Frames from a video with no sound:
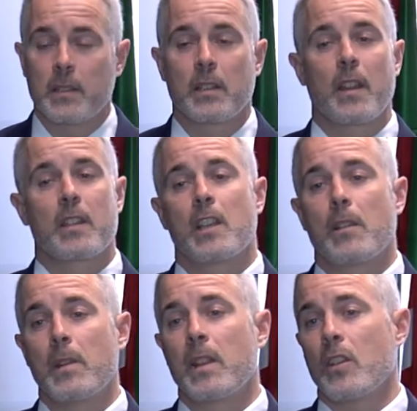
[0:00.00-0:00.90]
cada
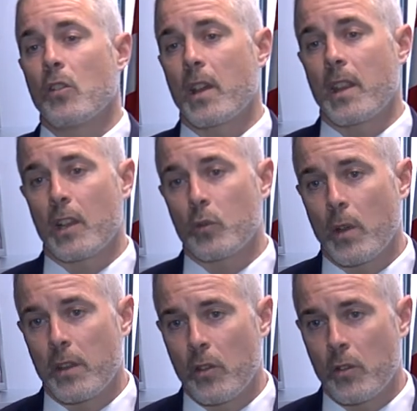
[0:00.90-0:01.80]
servicio, cada
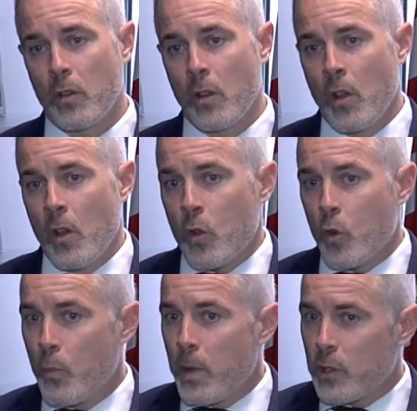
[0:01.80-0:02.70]
actuación
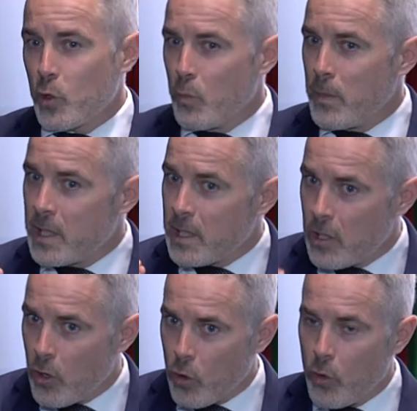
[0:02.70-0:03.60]
cumple su
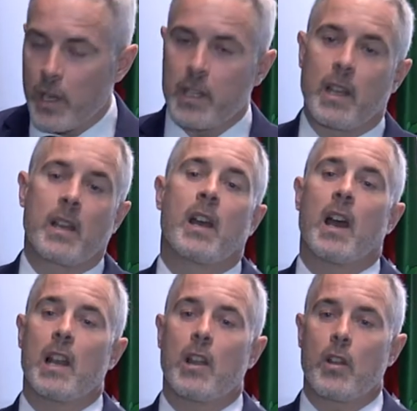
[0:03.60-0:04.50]
misión concreta
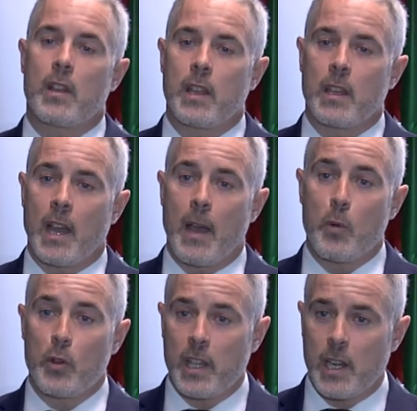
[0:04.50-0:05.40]
a la hora de
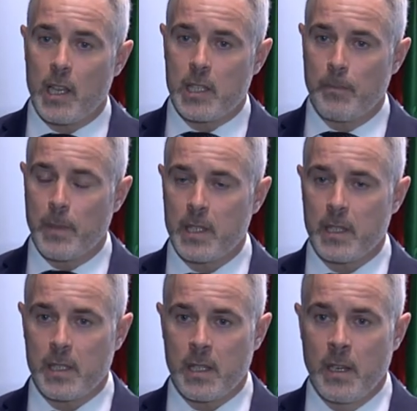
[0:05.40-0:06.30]
apoyar a las
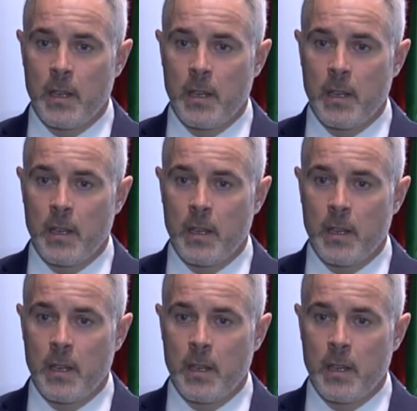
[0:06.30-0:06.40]
empresas